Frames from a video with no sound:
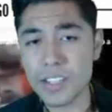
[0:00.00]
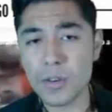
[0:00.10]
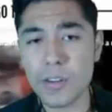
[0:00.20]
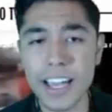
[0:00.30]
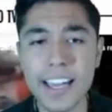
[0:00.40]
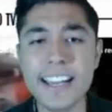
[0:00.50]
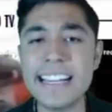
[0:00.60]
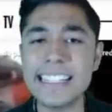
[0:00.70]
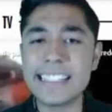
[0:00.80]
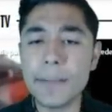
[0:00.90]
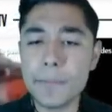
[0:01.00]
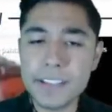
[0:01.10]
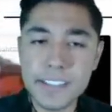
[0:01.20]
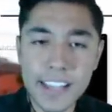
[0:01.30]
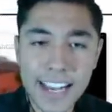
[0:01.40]
dijo que se
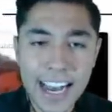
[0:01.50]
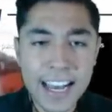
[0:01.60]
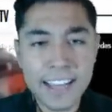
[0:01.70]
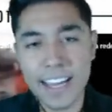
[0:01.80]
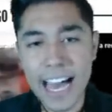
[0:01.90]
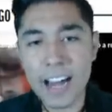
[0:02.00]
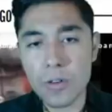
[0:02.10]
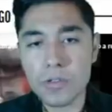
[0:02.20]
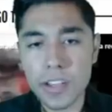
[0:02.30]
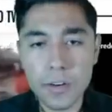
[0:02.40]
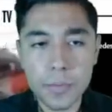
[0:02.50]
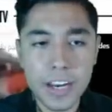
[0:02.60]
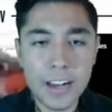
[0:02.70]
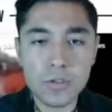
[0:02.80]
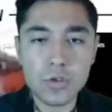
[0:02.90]
investiga a los
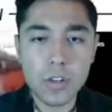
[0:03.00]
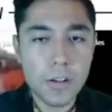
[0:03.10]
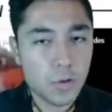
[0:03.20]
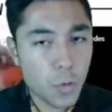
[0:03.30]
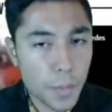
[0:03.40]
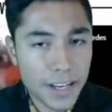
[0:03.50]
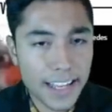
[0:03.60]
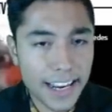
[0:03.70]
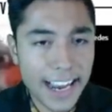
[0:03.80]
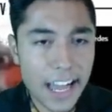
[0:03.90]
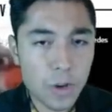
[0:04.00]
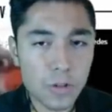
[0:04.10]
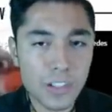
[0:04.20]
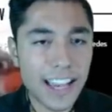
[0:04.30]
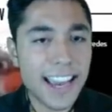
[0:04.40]
denominados
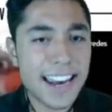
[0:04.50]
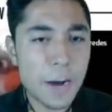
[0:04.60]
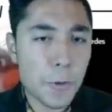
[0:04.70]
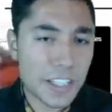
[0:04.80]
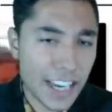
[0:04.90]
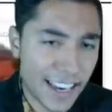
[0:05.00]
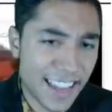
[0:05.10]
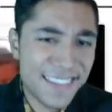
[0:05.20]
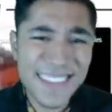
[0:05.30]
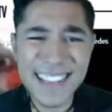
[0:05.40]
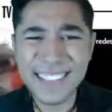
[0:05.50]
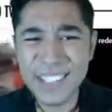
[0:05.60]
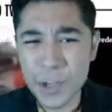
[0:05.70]
superdelegados en Aguascalientes,